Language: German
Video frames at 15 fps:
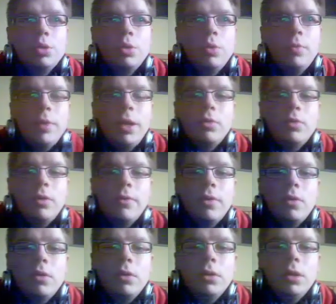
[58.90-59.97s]
schön Minecraft
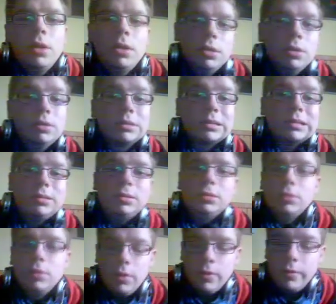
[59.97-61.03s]
zocken kann.
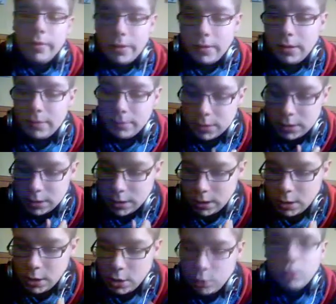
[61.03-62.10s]
Und sowas, ja.
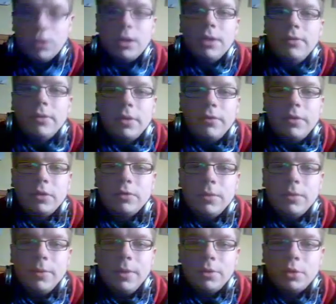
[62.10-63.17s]
Gut, also wie gesagt, fange ich
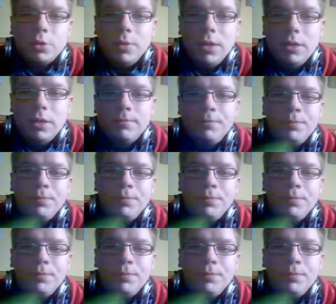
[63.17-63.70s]
mal beim ersten Spiel an.